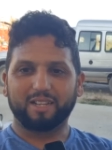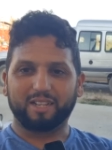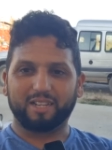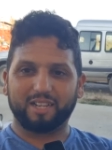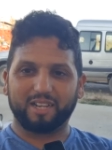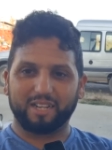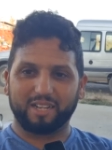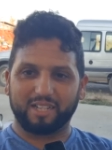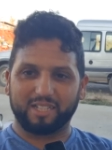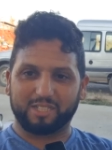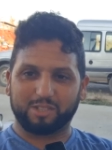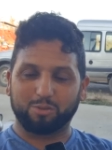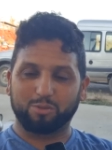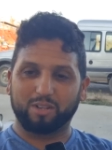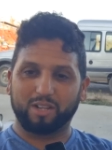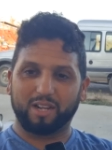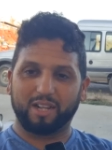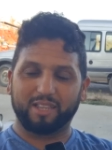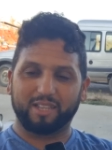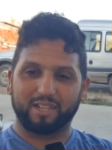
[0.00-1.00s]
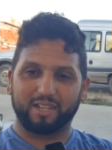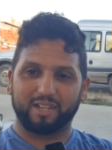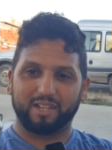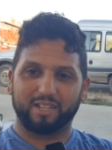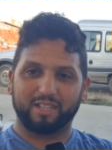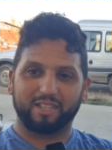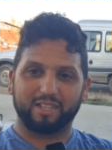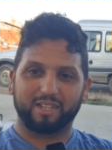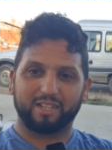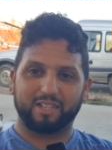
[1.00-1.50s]
لان السلاله
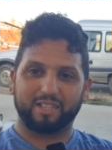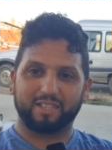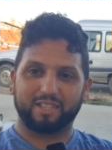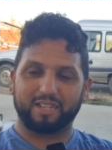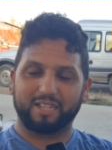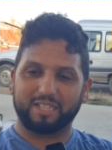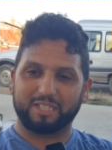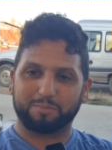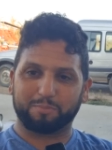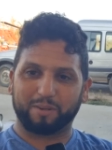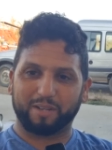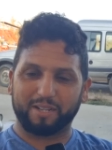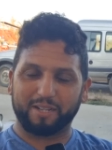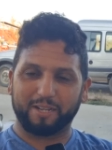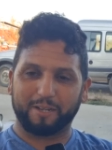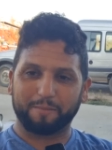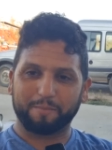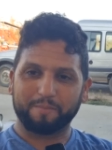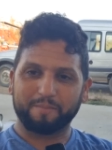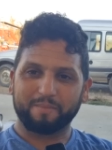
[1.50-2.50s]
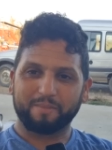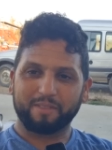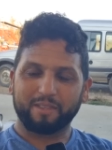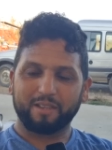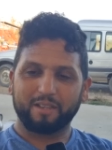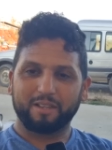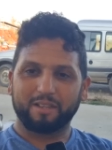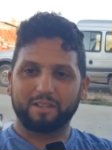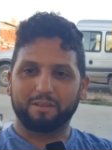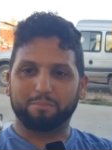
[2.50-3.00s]
ديال ديال ديال اسبانيا
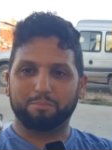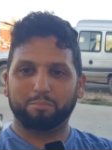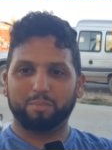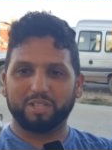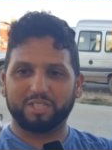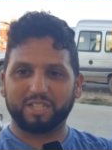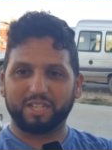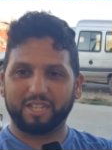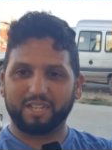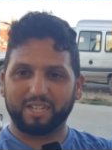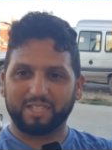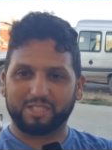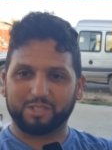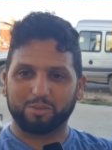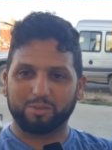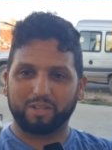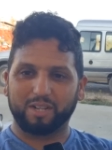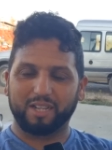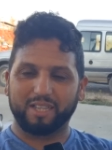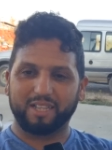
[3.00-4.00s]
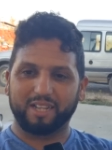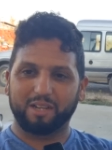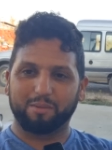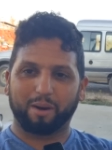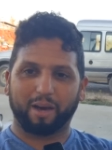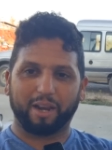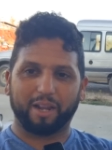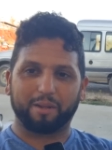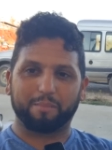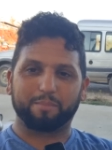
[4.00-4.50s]
ماشي هي السلاله ديال
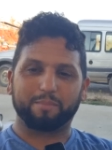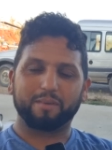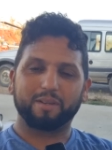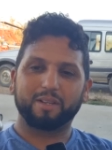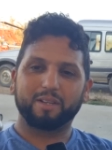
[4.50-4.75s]
المغرب